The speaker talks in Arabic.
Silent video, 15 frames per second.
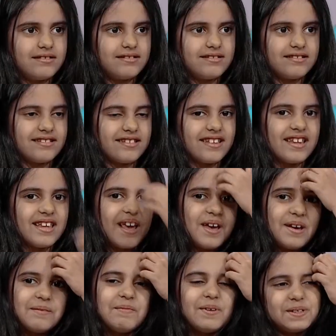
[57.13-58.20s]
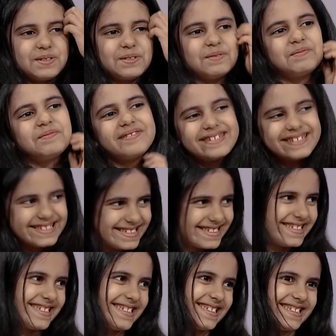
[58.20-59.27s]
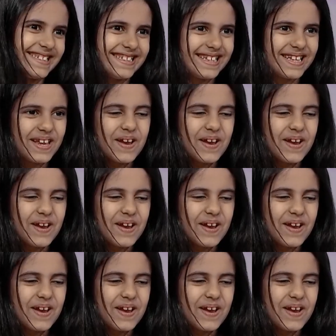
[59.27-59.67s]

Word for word: طيب رسم دام تحبين